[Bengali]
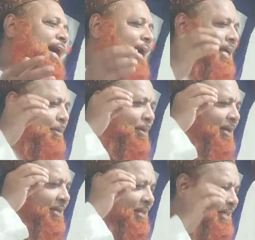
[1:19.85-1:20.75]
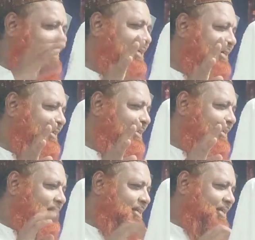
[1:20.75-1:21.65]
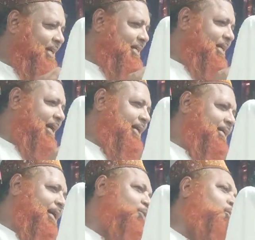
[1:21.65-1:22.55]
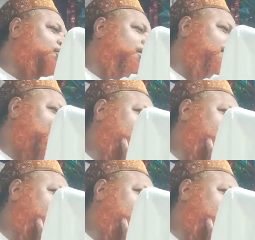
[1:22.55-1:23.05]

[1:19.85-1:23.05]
একেবারে শেষে শেষ লাইনটার উপরের